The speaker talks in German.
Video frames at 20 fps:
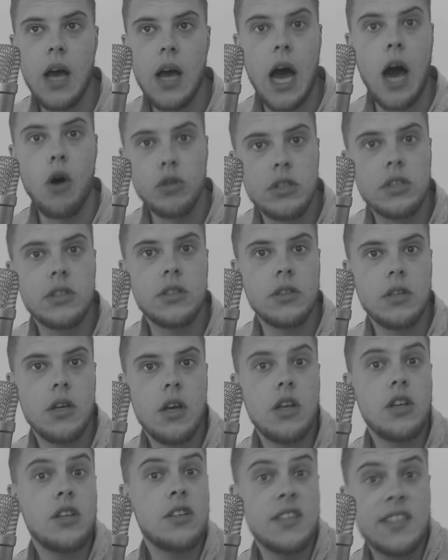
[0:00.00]

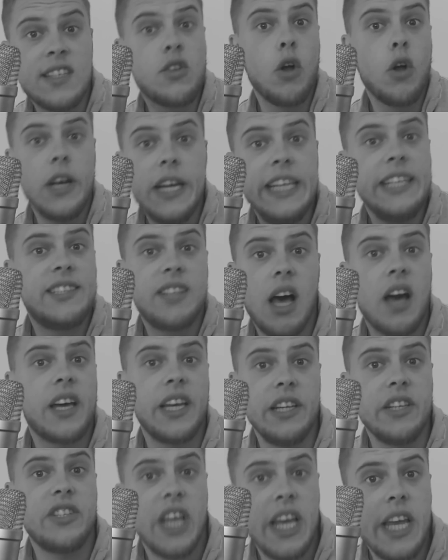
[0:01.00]
Aus
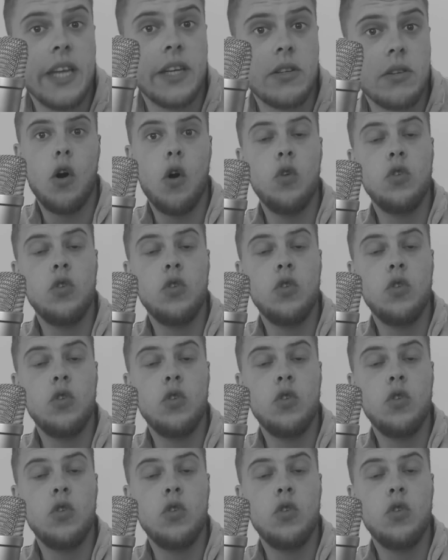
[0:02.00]
Solidarität.